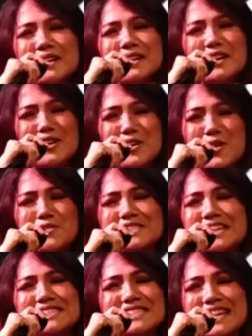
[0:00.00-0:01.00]
Engkau
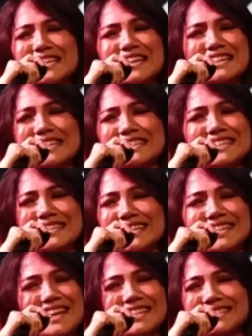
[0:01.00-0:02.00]
saja yang
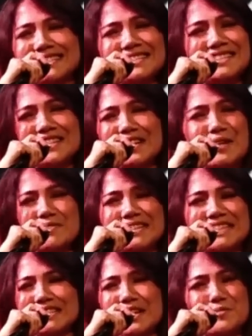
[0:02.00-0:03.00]
ditinggikan. Kami
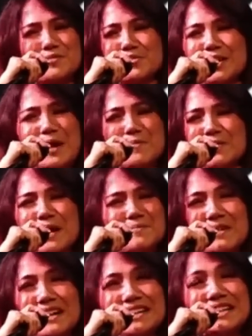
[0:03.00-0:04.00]
tidak punya
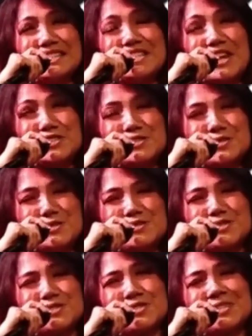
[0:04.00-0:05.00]
apa-apa.
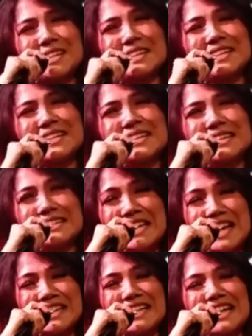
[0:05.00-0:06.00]
Yesus
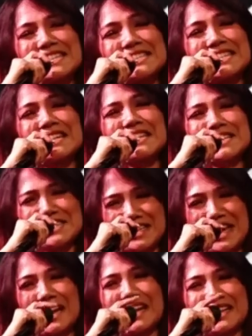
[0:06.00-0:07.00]
di atas
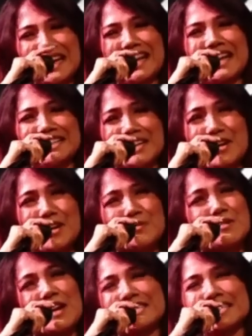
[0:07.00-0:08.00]

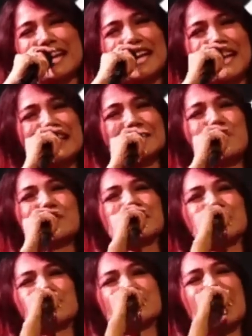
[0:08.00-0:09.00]
segala-galanya. Boleh sekali lagi kita beri
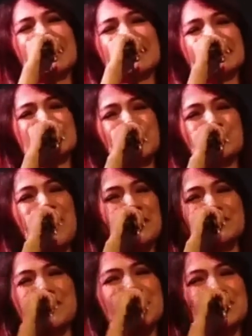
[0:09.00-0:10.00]
tepuk tangan yang
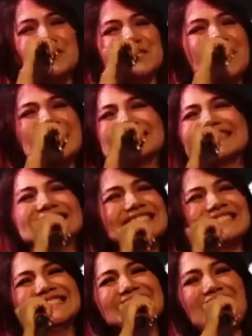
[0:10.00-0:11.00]
terbaik bagi Tuhan.
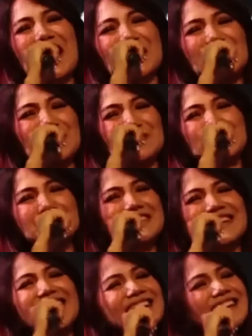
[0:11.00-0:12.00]

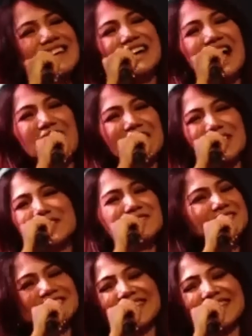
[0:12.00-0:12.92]
Haleluya, haleluya.